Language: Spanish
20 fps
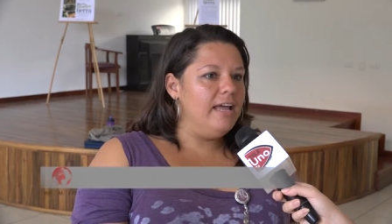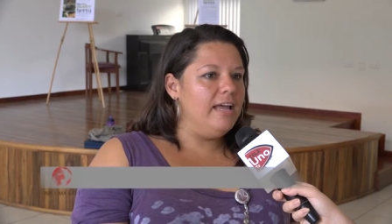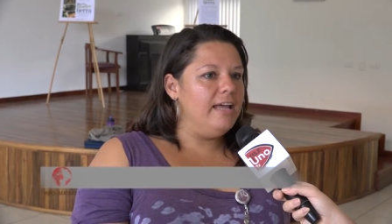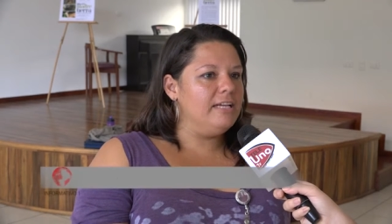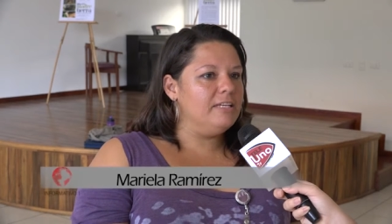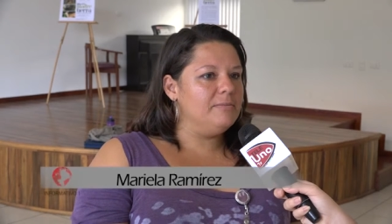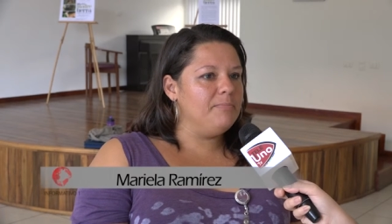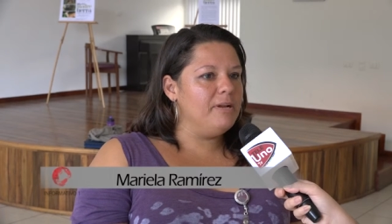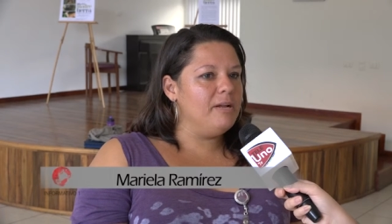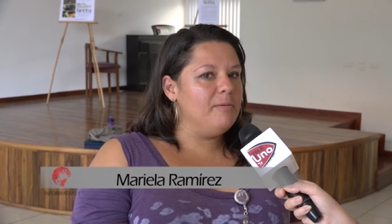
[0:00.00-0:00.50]

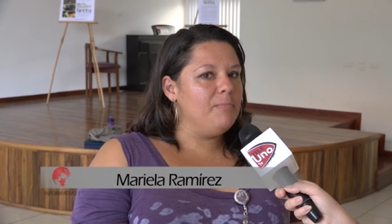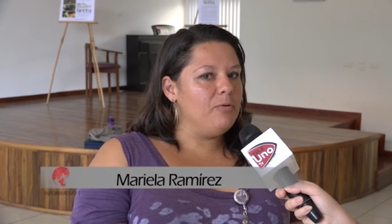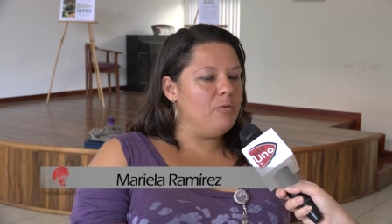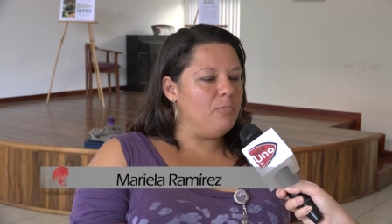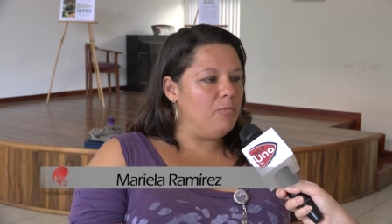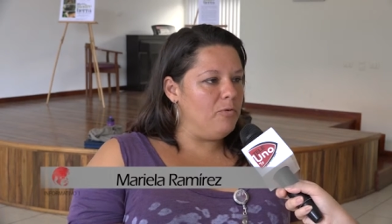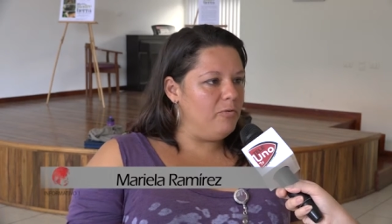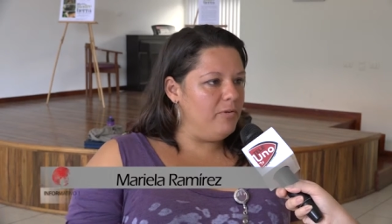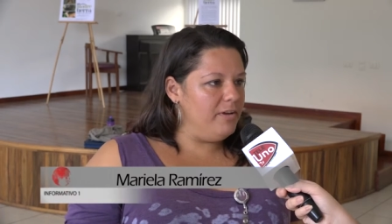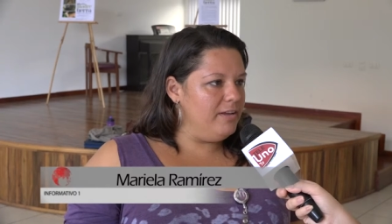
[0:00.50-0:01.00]
Es para
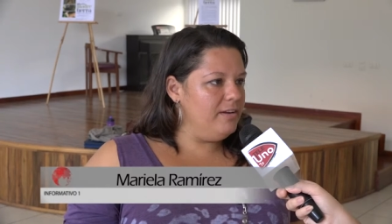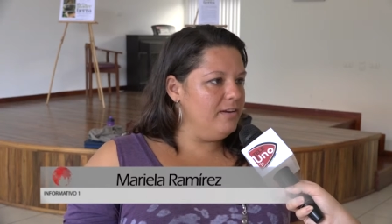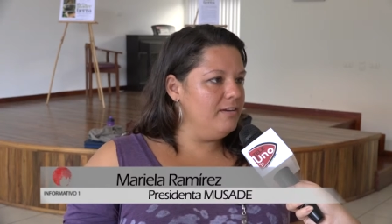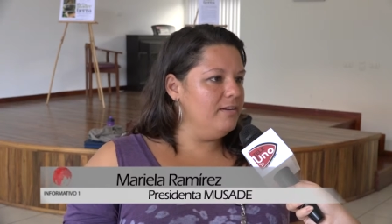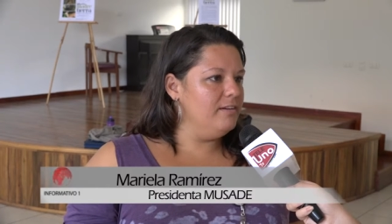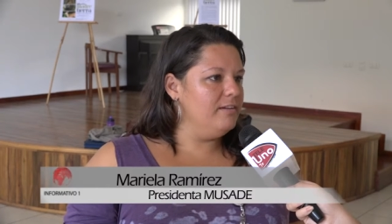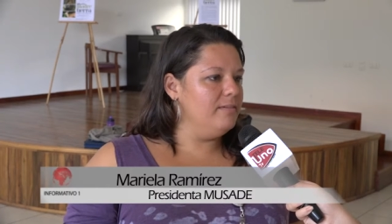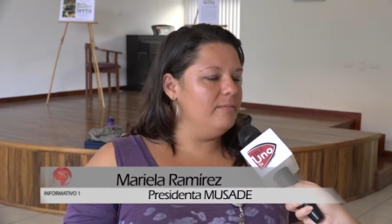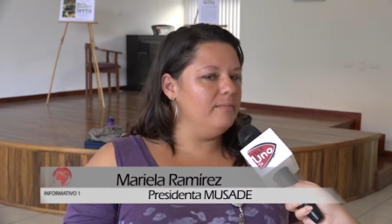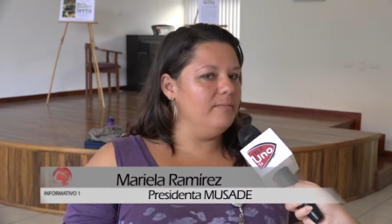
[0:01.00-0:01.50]
promover
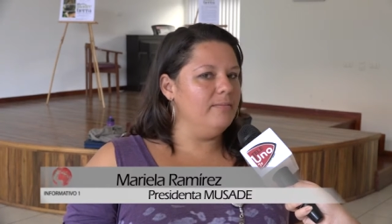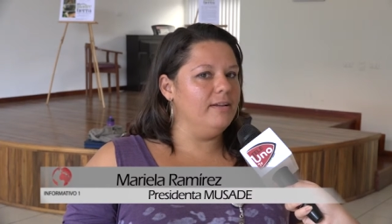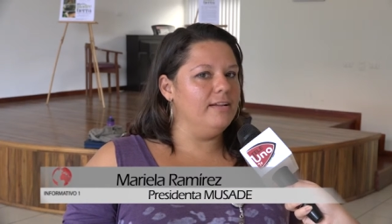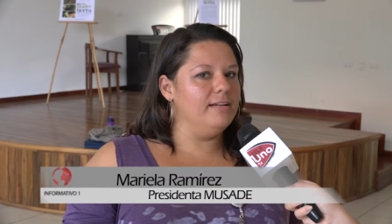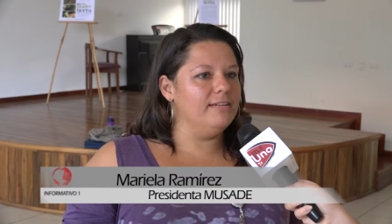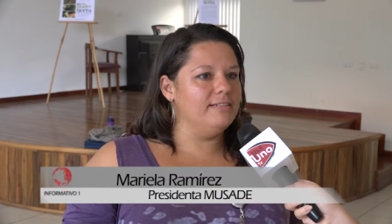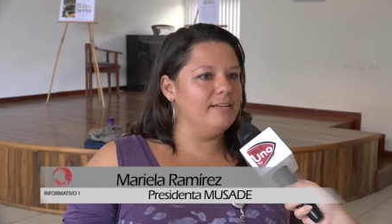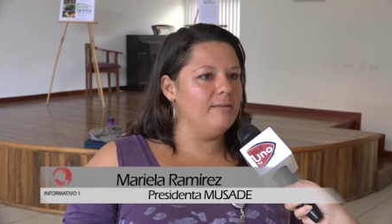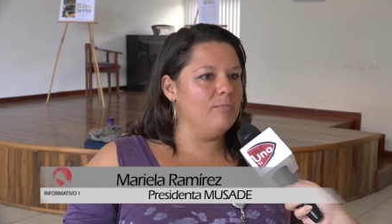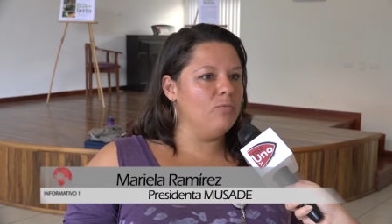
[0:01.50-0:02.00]
a
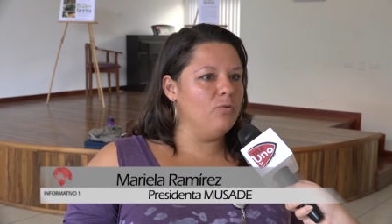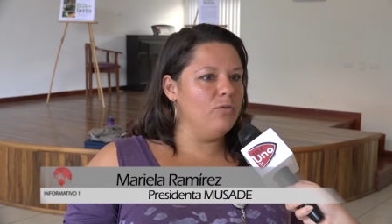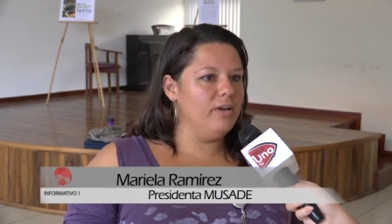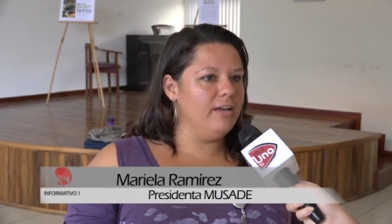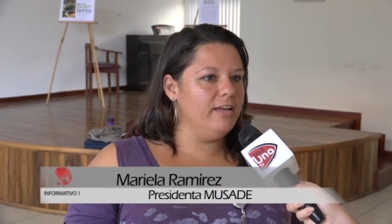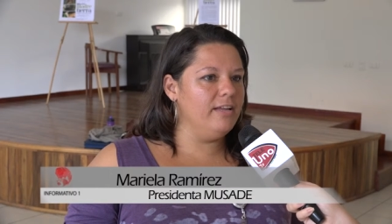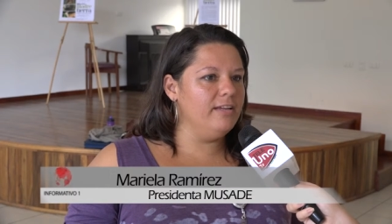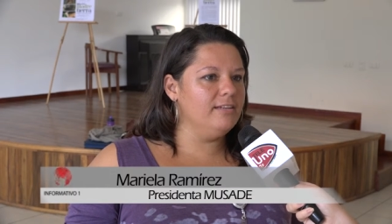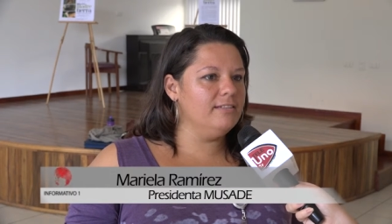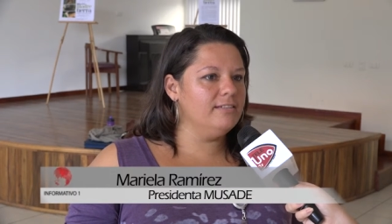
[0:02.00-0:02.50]
esas
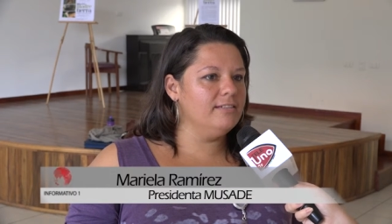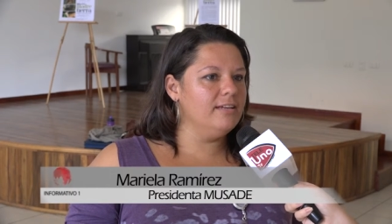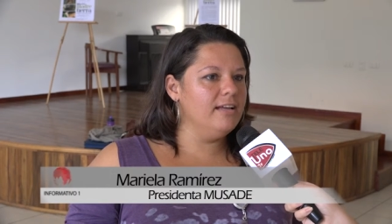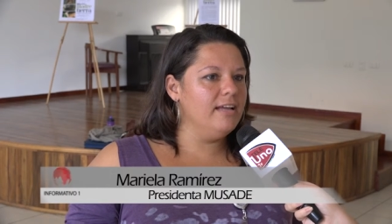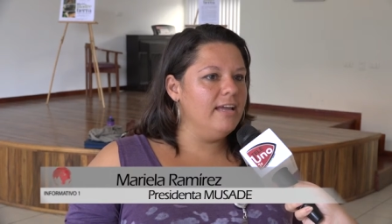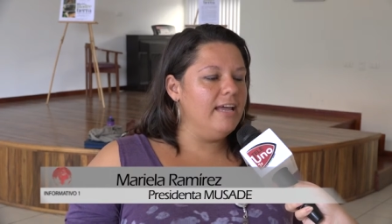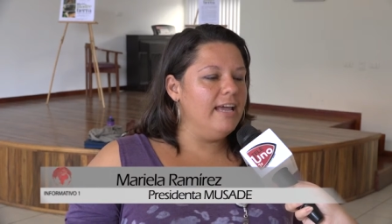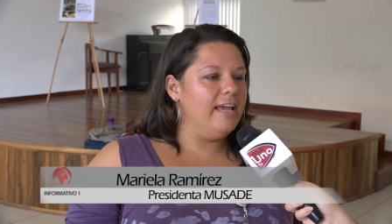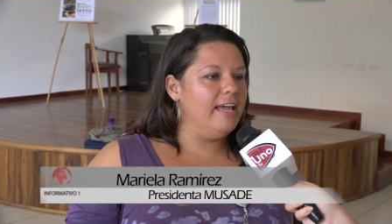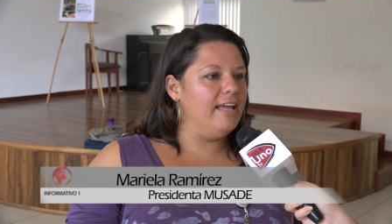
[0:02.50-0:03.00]
mujeres
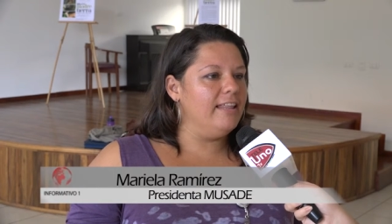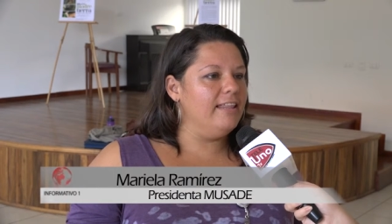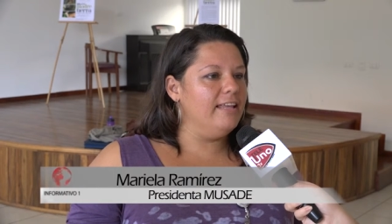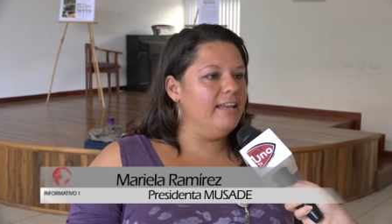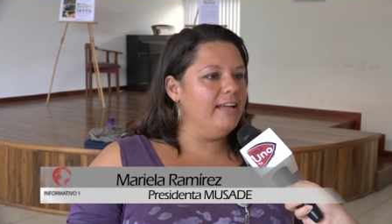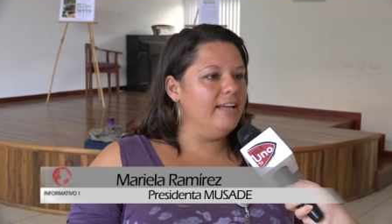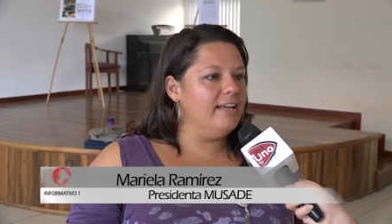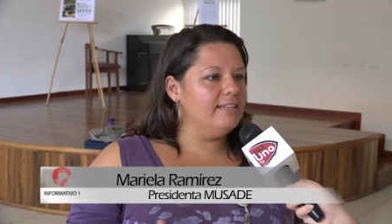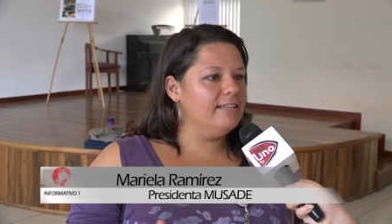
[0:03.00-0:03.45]
que tienen